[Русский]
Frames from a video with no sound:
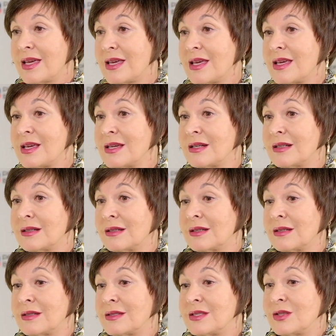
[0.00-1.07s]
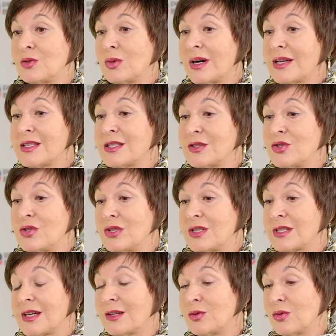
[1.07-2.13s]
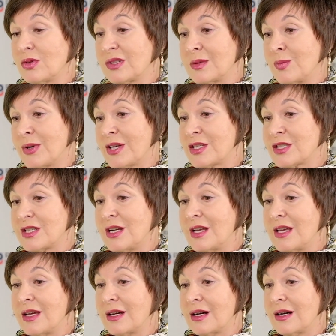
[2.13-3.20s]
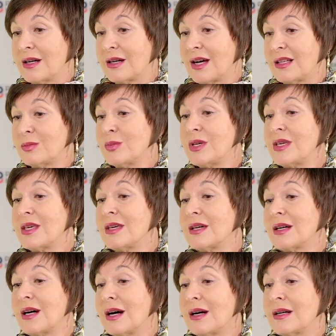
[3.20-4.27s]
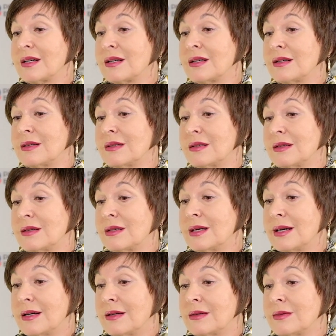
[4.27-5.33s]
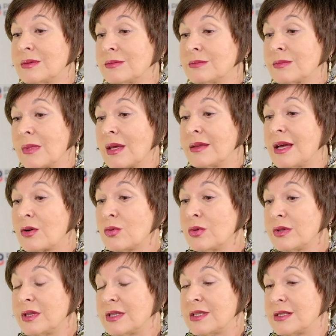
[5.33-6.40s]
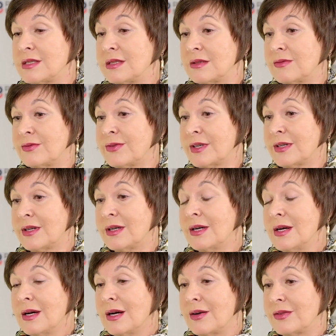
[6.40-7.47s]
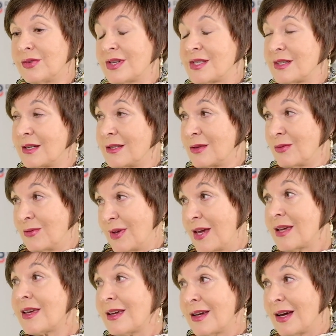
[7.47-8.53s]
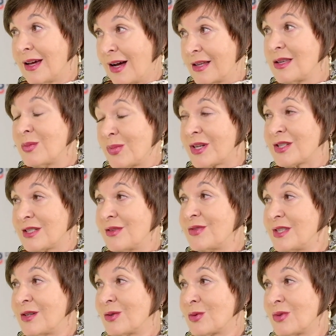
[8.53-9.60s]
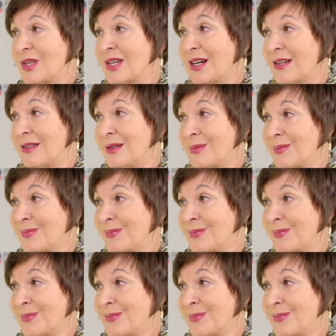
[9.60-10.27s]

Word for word: И э, ситуации, через которую прошли э, калмыки как э, э, народность в XX веке, они прошли все круги ада.